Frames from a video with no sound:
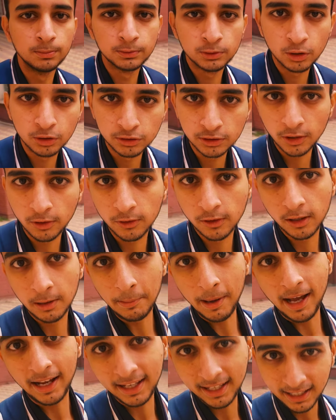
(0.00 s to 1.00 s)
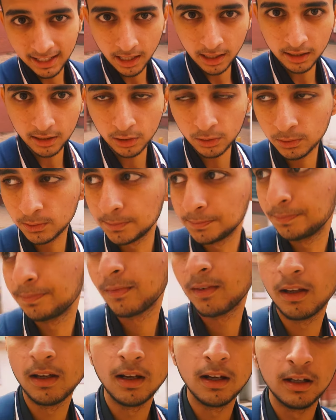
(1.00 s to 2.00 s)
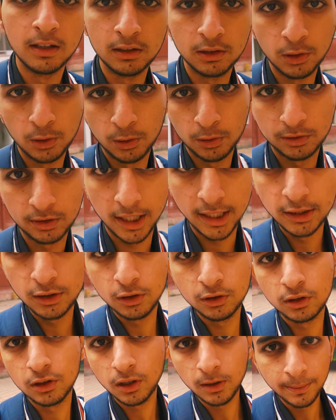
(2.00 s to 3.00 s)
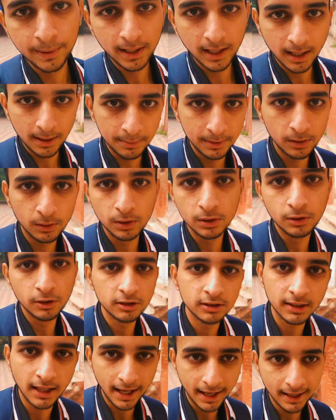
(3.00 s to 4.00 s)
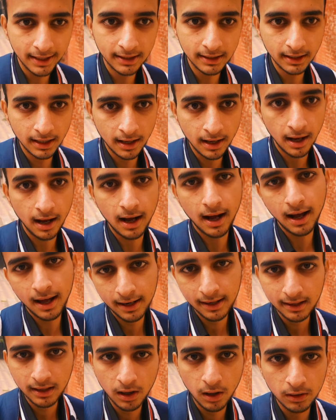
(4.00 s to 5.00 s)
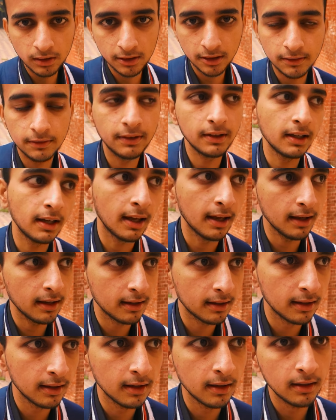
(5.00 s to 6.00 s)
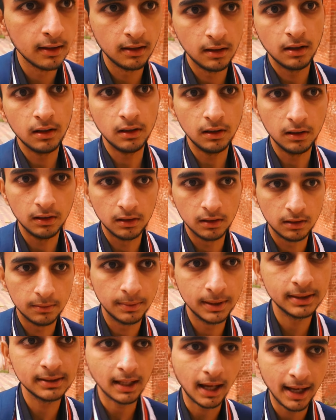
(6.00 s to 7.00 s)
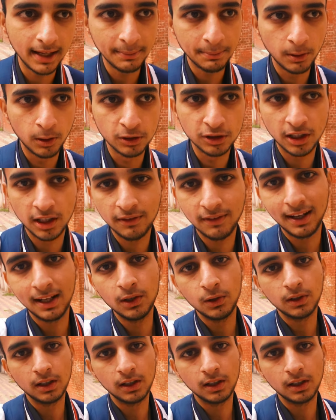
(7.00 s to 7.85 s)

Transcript: तुम सोच रहे होगे मैं अकेला क्यों तो सही सोच रहे हो मेरा अभी कोई दोस्त आया नहीं है आ रहे हैं ऑन द वे हैं और बस आई पहुँचने वाले